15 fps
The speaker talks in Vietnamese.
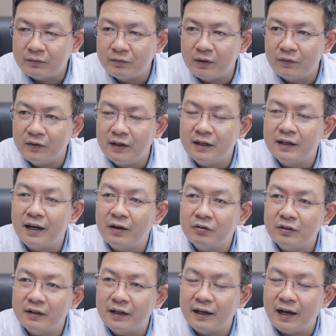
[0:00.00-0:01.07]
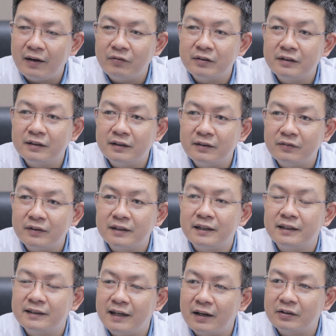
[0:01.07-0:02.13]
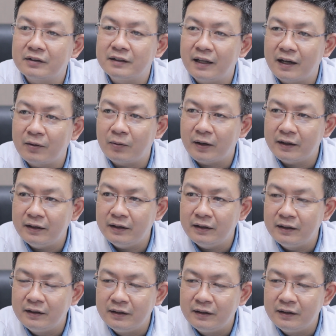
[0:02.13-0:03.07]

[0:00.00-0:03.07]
vừa phải nâng cao sức đề kháng và thể trạng cơ thể của anh ấy,